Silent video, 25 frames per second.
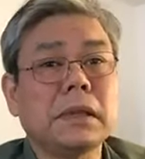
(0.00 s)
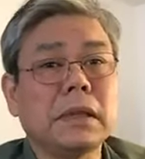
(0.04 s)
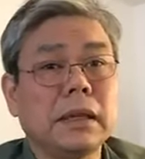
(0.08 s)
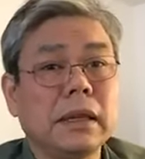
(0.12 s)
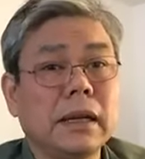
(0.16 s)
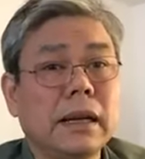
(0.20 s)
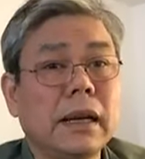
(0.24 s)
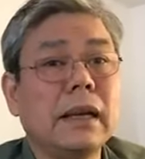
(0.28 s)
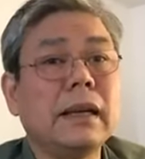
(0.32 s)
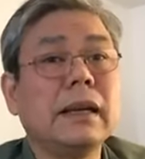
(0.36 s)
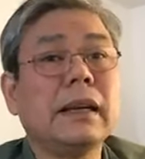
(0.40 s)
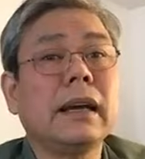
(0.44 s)
tỷ
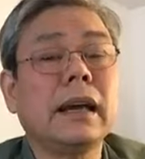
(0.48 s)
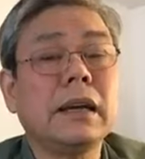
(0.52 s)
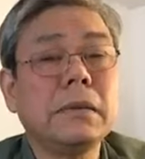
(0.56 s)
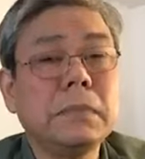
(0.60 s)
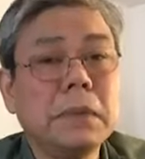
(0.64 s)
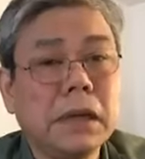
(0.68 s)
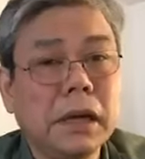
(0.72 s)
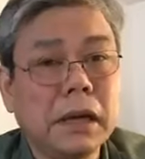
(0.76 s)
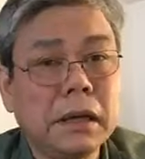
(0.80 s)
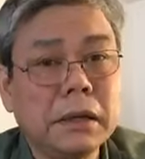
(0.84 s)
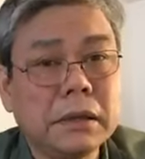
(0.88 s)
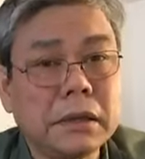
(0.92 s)
gần
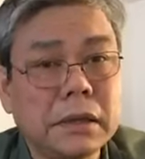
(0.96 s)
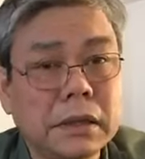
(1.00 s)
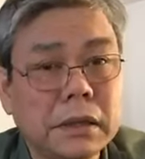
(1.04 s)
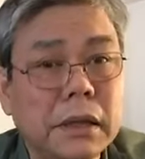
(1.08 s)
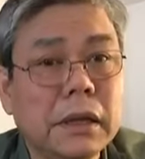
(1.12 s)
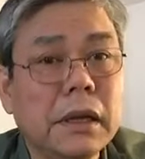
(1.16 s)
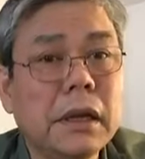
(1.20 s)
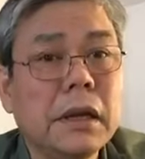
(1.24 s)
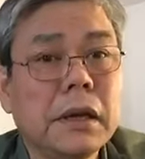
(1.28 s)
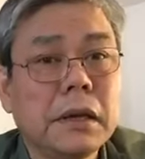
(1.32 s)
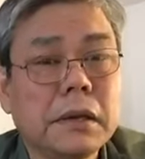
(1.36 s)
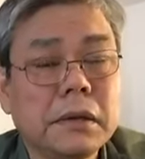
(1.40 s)
22
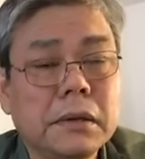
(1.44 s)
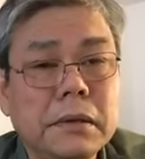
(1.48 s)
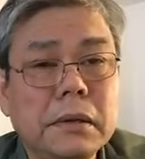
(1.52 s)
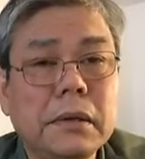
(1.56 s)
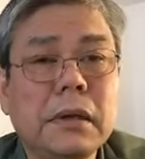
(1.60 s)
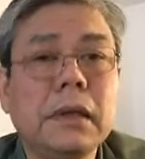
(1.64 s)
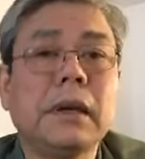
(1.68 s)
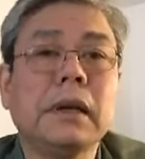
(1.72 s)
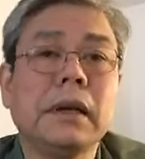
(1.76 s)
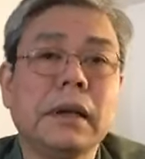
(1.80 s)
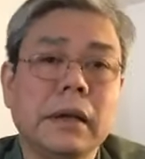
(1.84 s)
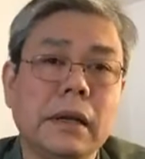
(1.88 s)
tỷ
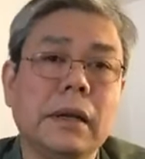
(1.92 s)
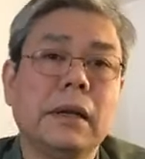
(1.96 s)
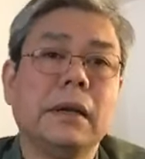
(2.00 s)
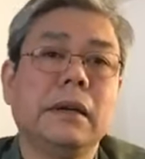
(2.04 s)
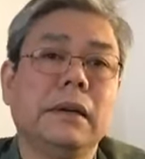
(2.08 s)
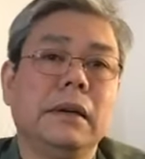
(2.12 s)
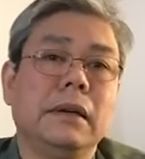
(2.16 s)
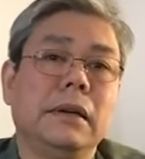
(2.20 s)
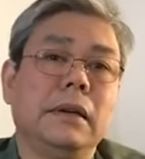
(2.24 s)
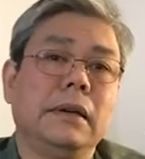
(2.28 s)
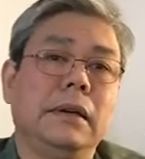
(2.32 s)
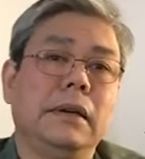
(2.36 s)
đô la
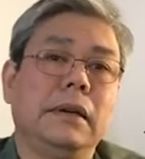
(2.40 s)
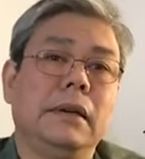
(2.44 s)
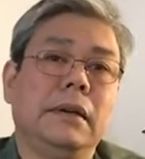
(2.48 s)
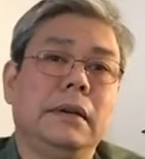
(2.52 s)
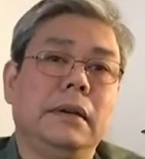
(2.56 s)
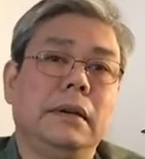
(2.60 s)
à,